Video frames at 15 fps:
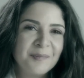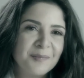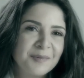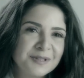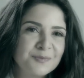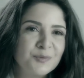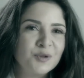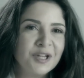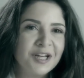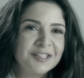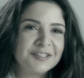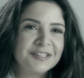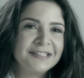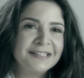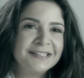مظبوط
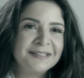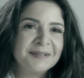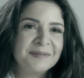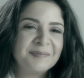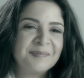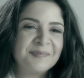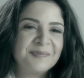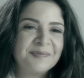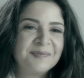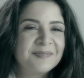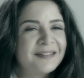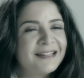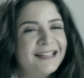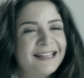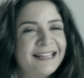حضرتك
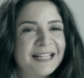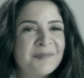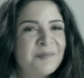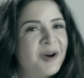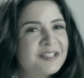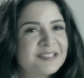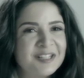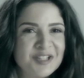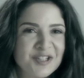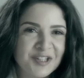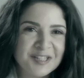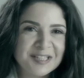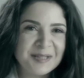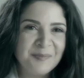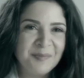لكن ما حصلش
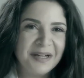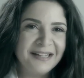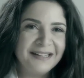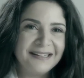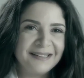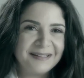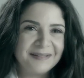نصيب بقى